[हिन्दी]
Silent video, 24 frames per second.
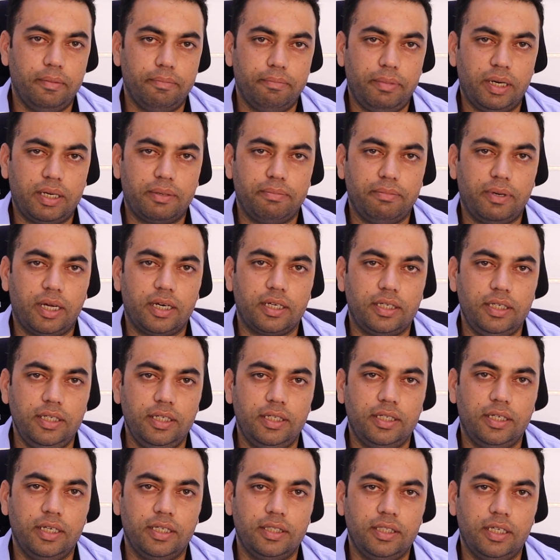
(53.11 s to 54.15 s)
बट
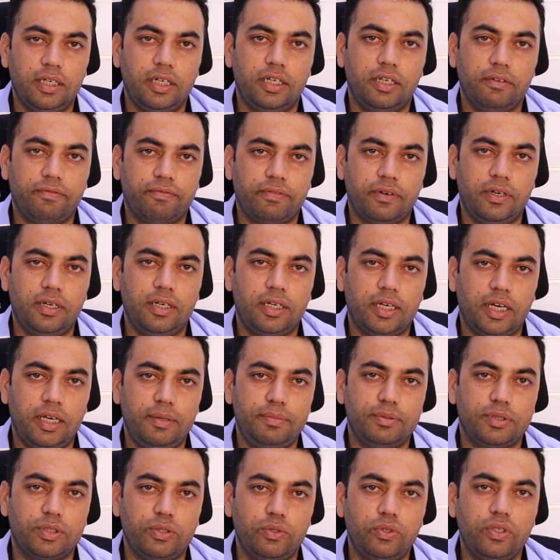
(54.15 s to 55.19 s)
मार्केट के अंदर डिफरेंट
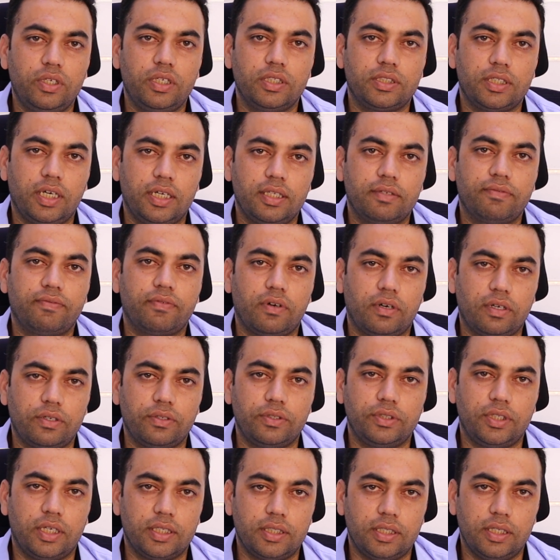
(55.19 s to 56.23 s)
टाइप्स के उनके साथ फ्रॉड
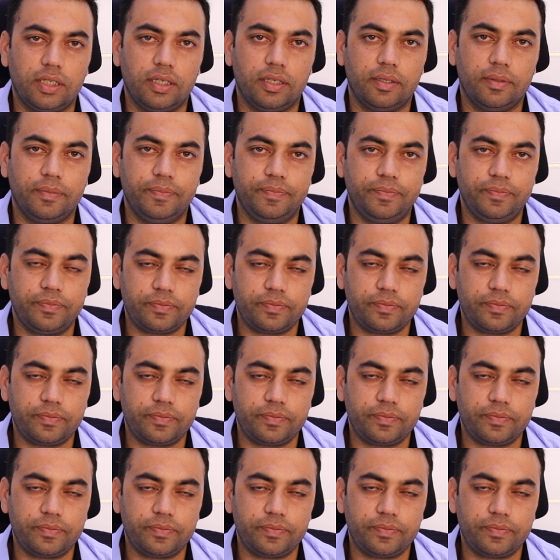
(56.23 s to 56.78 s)
हो जाते हैं